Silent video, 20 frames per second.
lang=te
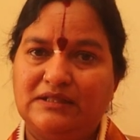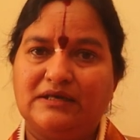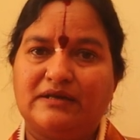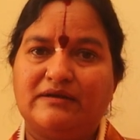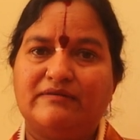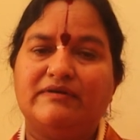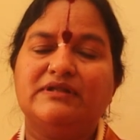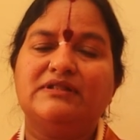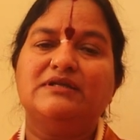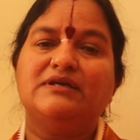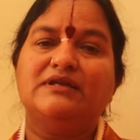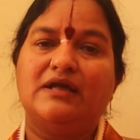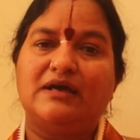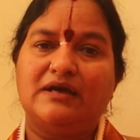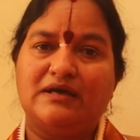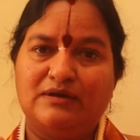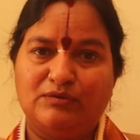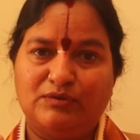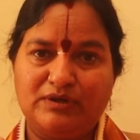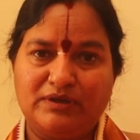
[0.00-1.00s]
తర్వాత
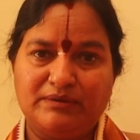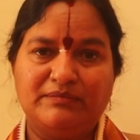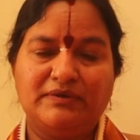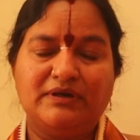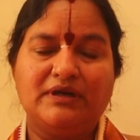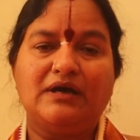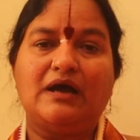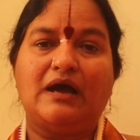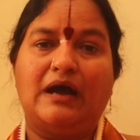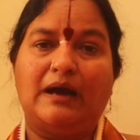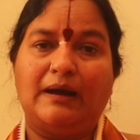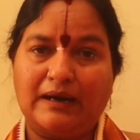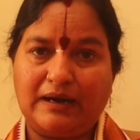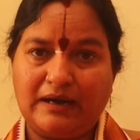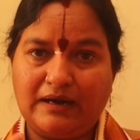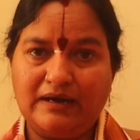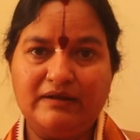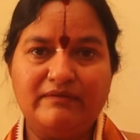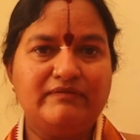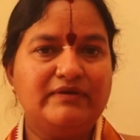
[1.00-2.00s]
నా నోటముట
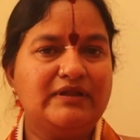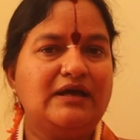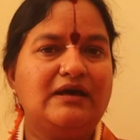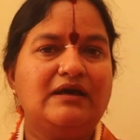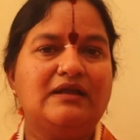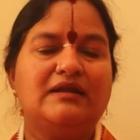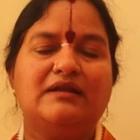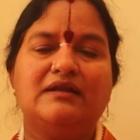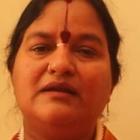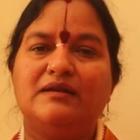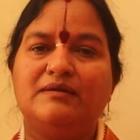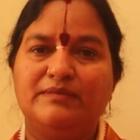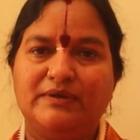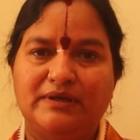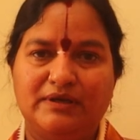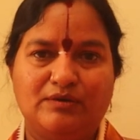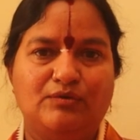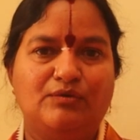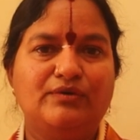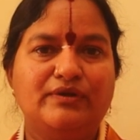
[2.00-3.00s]
అక్కడ వినాలన్న
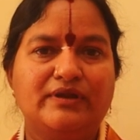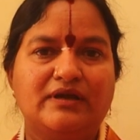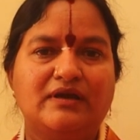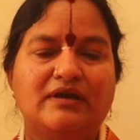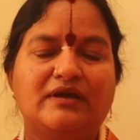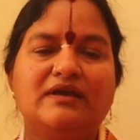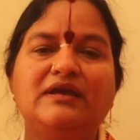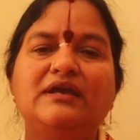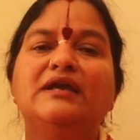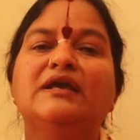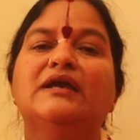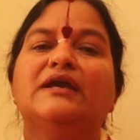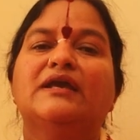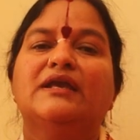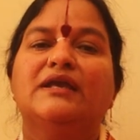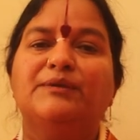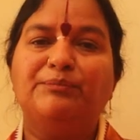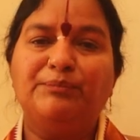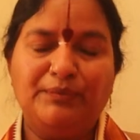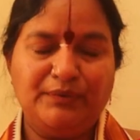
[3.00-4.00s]
మీ కోరికకి
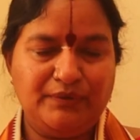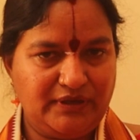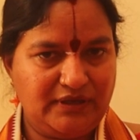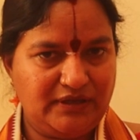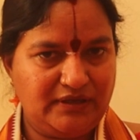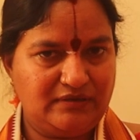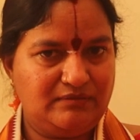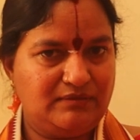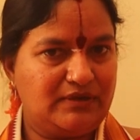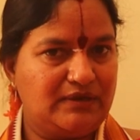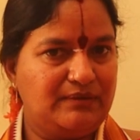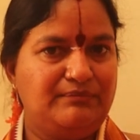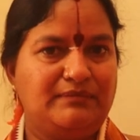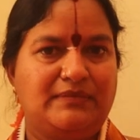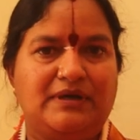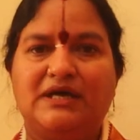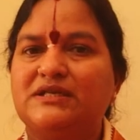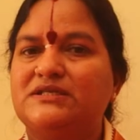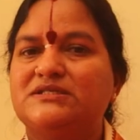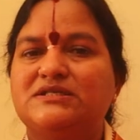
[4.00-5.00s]
ఇప్పుడు నేను రేపు
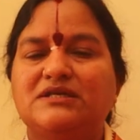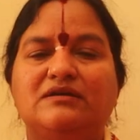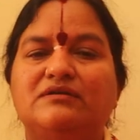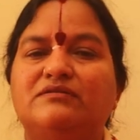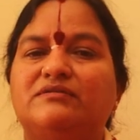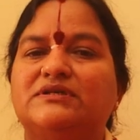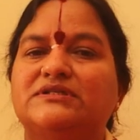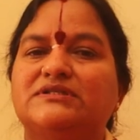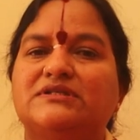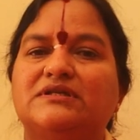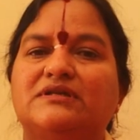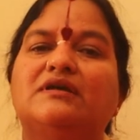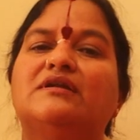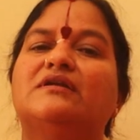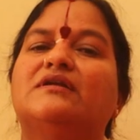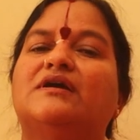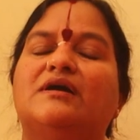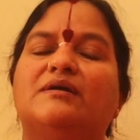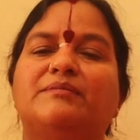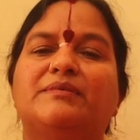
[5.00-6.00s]
మార్చిలో
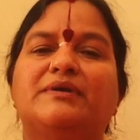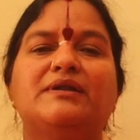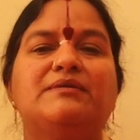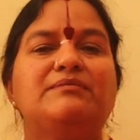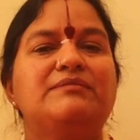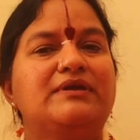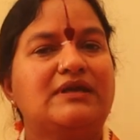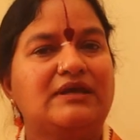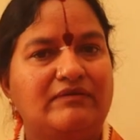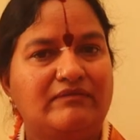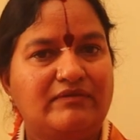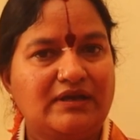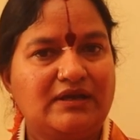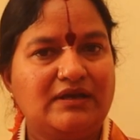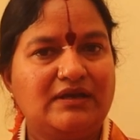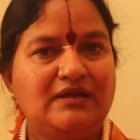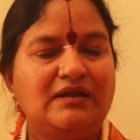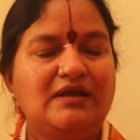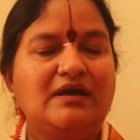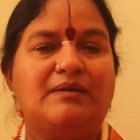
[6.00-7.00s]
వస్తున్నాను కాబట్టి మీకు
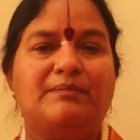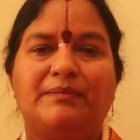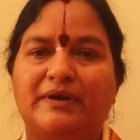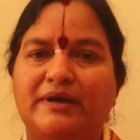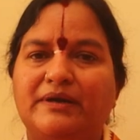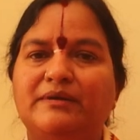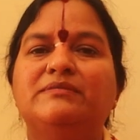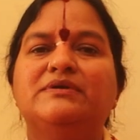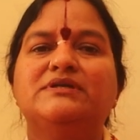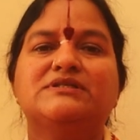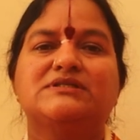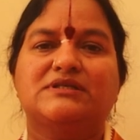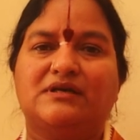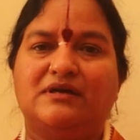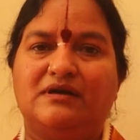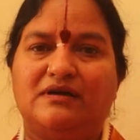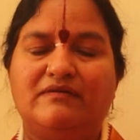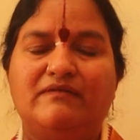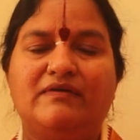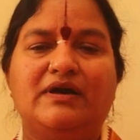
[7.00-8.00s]
ఎవరికైనా అపాయింట్మెంట్స్
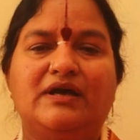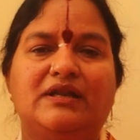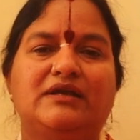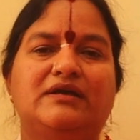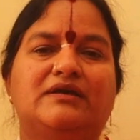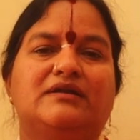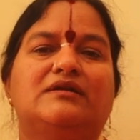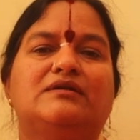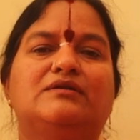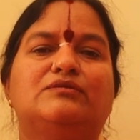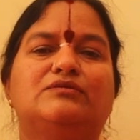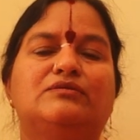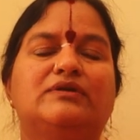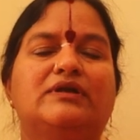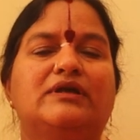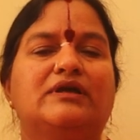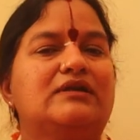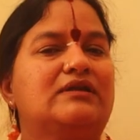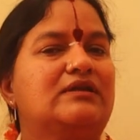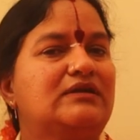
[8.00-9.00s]
కావాలి అని
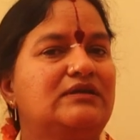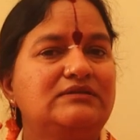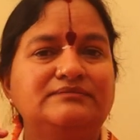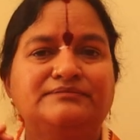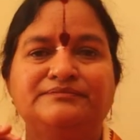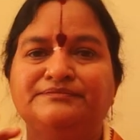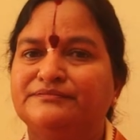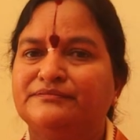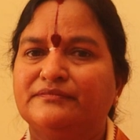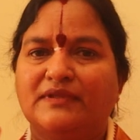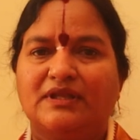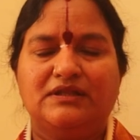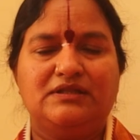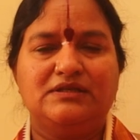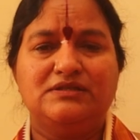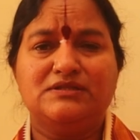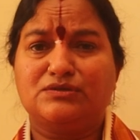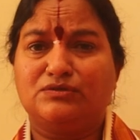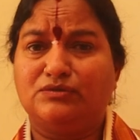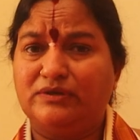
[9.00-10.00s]
అనుకుంటే కనుక
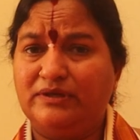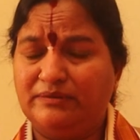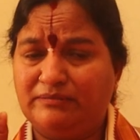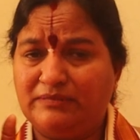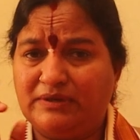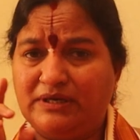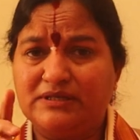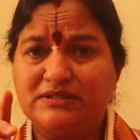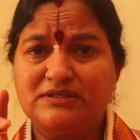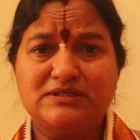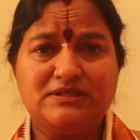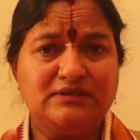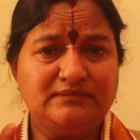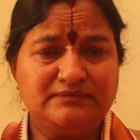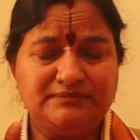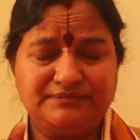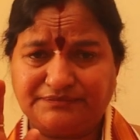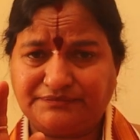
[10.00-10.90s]
తీసుకోండి మార్చి